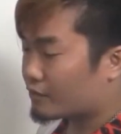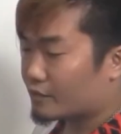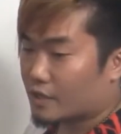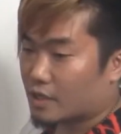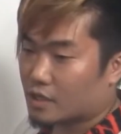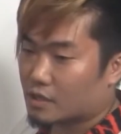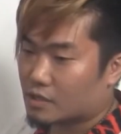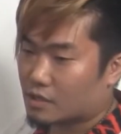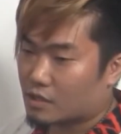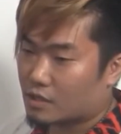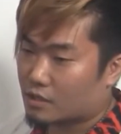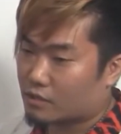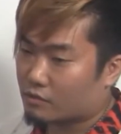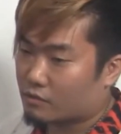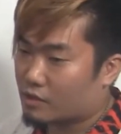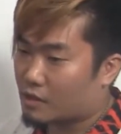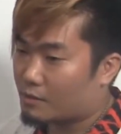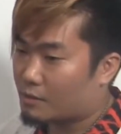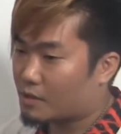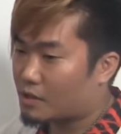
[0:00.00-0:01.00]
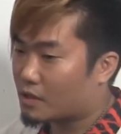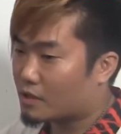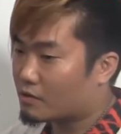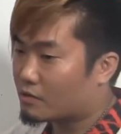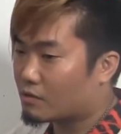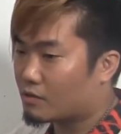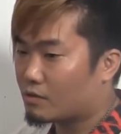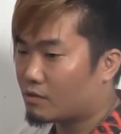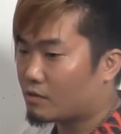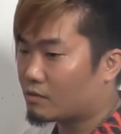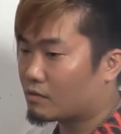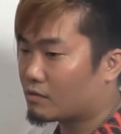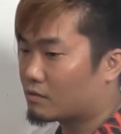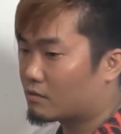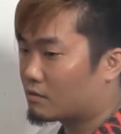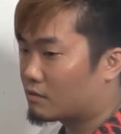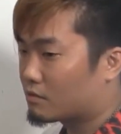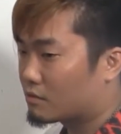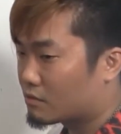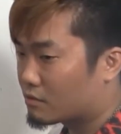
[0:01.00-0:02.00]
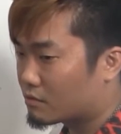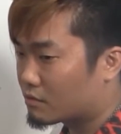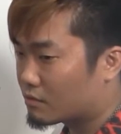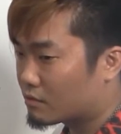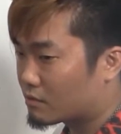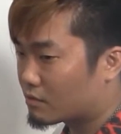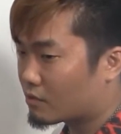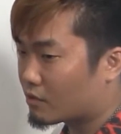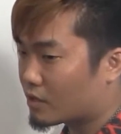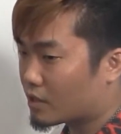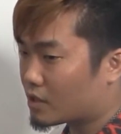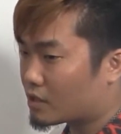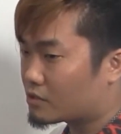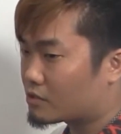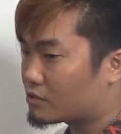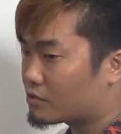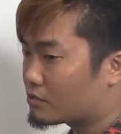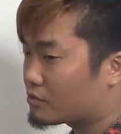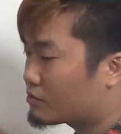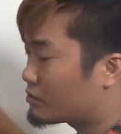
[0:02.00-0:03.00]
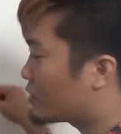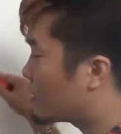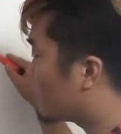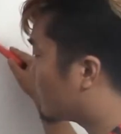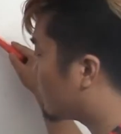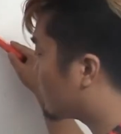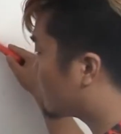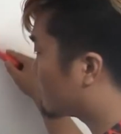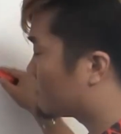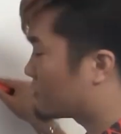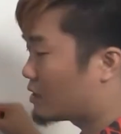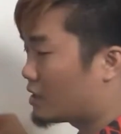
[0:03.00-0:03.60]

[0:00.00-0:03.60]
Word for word: 増やさないとダメだよこれが重要だよ